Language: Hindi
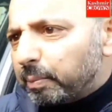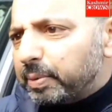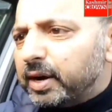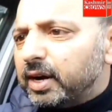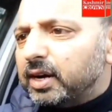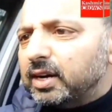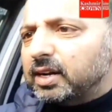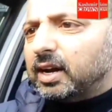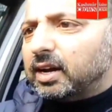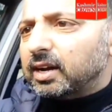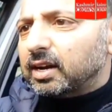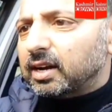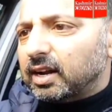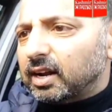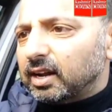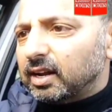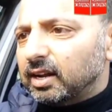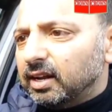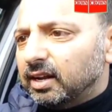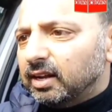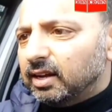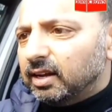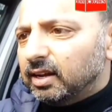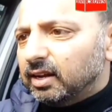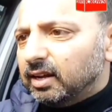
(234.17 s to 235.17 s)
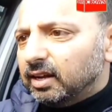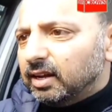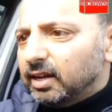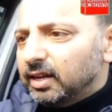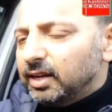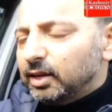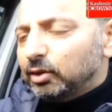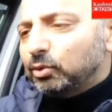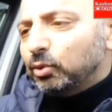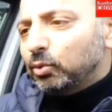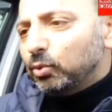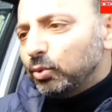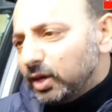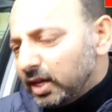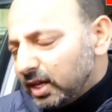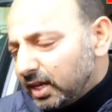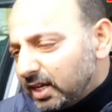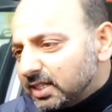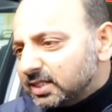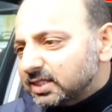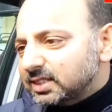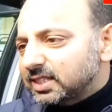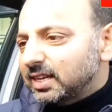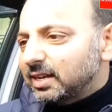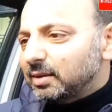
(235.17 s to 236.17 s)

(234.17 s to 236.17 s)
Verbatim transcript: कॉपरेट कर रहे हैं ये तो उन्हीं की